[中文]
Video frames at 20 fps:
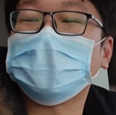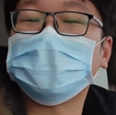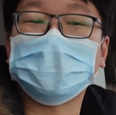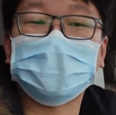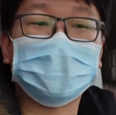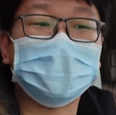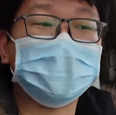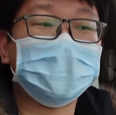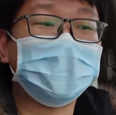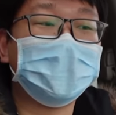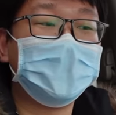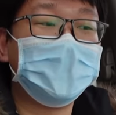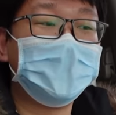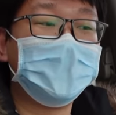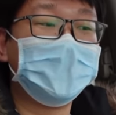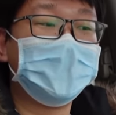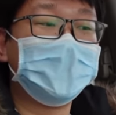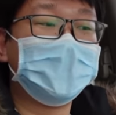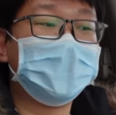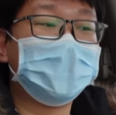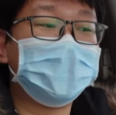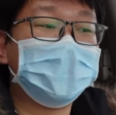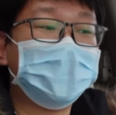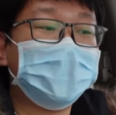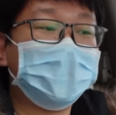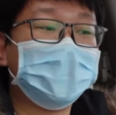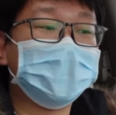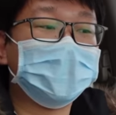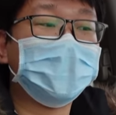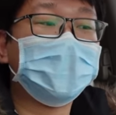只是
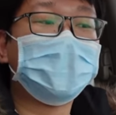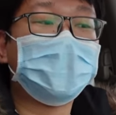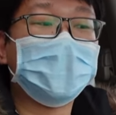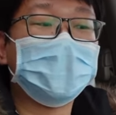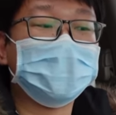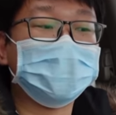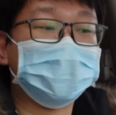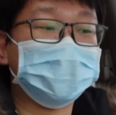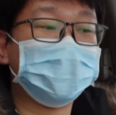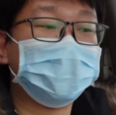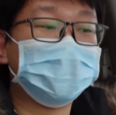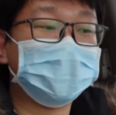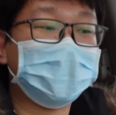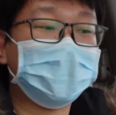呃到保养时候